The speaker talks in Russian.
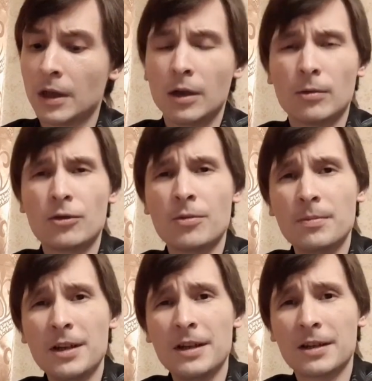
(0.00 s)
Очень
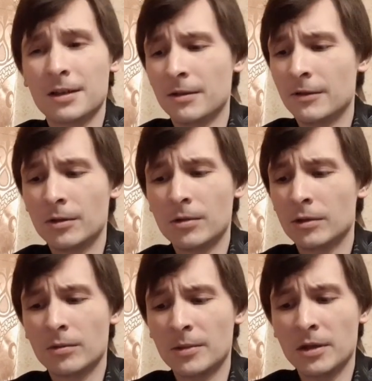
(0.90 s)
приятное вино,
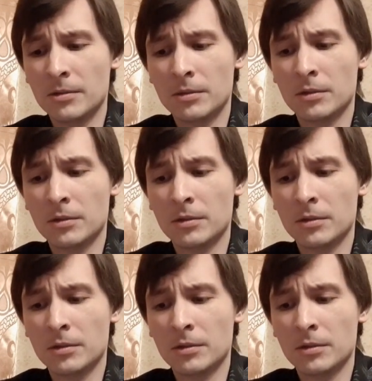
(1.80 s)
оно мне